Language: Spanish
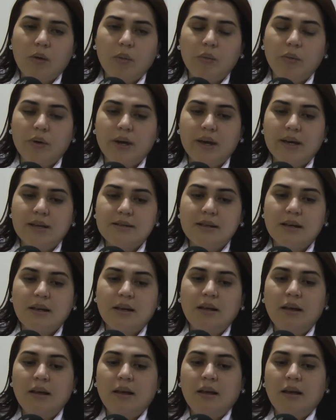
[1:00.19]
como
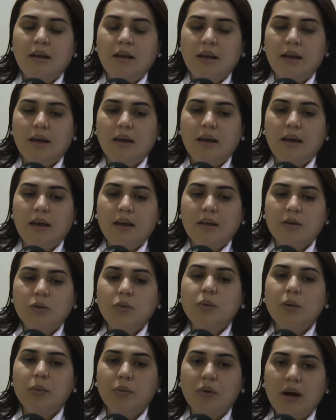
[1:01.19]
esa, eh,
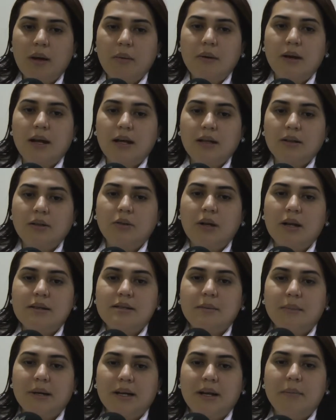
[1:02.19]
estuvimos hablando la
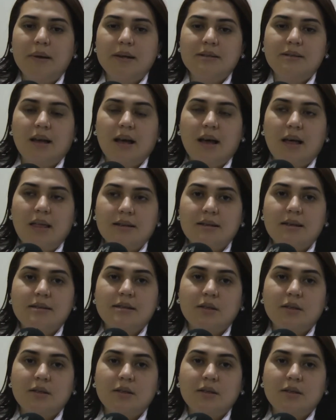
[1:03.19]
semana pasada de esa